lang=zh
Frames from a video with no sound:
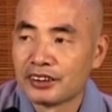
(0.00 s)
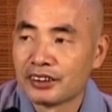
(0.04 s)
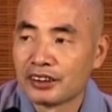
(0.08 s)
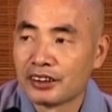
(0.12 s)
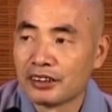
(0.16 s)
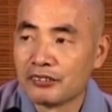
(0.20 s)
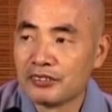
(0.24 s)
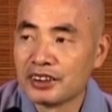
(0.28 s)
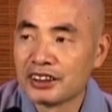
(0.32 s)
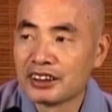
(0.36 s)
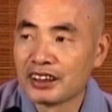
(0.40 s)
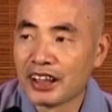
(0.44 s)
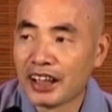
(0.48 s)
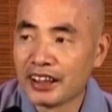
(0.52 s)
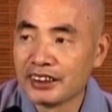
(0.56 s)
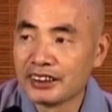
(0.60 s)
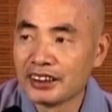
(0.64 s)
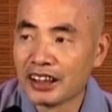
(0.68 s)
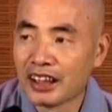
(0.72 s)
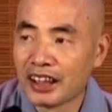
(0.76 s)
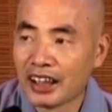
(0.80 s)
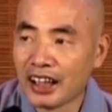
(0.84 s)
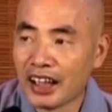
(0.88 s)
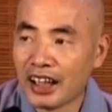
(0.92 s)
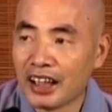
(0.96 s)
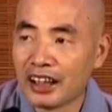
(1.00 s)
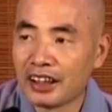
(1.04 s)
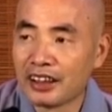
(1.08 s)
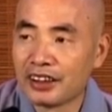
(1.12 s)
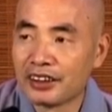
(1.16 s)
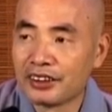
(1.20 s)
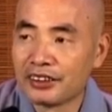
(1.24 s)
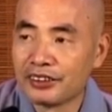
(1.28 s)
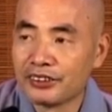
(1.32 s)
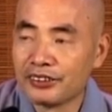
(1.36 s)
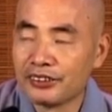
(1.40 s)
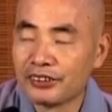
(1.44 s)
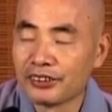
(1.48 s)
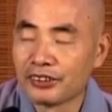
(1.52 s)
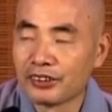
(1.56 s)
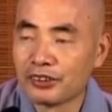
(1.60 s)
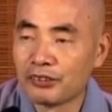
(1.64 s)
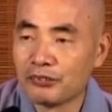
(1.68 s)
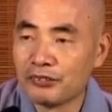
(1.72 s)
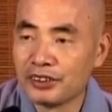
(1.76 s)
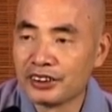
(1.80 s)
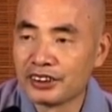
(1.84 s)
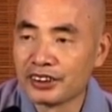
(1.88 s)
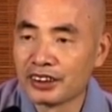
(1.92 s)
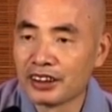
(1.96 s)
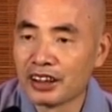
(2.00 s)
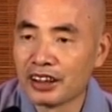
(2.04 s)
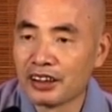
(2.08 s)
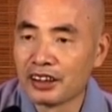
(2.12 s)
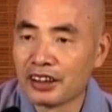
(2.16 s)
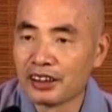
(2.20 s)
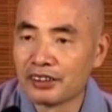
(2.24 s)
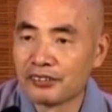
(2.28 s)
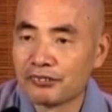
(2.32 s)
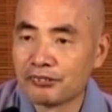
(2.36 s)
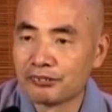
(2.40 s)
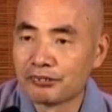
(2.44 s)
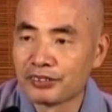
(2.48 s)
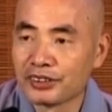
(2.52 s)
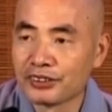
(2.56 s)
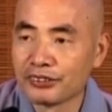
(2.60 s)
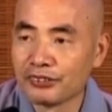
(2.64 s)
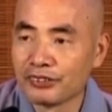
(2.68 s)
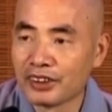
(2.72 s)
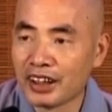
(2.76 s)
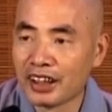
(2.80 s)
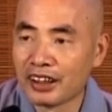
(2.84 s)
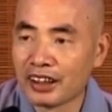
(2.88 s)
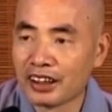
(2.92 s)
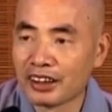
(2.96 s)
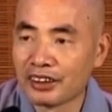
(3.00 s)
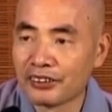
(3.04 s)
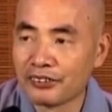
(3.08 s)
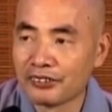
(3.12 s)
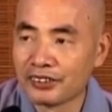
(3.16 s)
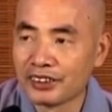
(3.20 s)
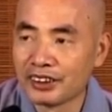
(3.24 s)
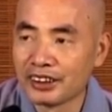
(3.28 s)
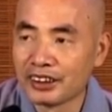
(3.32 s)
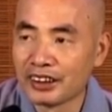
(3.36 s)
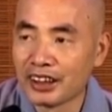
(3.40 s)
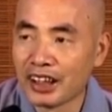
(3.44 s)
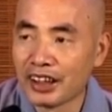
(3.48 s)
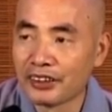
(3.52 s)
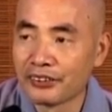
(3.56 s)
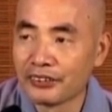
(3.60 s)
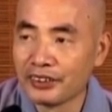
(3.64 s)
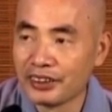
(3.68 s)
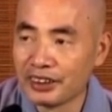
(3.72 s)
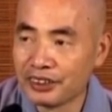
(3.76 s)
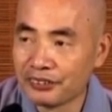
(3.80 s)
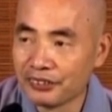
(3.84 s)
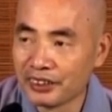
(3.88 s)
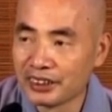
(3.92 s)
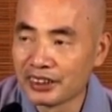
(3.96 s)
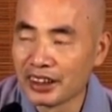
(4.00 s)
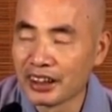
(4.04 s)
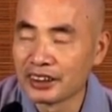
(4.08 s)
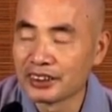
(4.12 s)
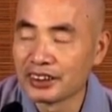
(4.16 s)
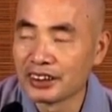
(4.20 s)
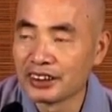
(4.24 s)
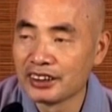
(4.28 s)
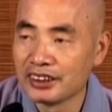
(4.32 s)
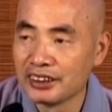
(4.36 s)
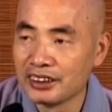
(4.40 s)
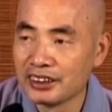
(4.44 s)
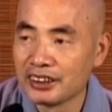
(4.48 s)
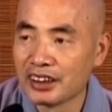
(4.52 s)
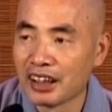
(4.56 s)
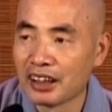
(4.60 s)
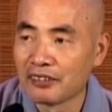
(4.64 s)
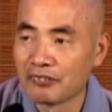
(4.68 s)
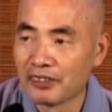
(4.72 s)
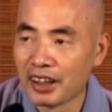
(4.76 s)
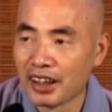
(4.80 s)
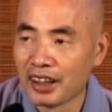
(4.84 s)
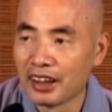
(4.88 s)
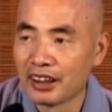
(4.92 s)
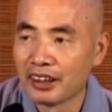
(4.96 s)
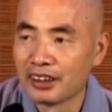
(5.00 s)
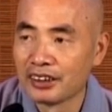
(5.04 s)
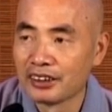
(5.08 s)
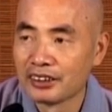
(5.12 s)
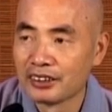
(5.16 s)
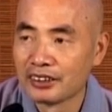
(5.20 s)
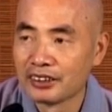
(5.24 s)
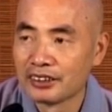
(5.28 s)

我们想一想看，如果我们觉得不重要的东西，它对你会产生影响吗？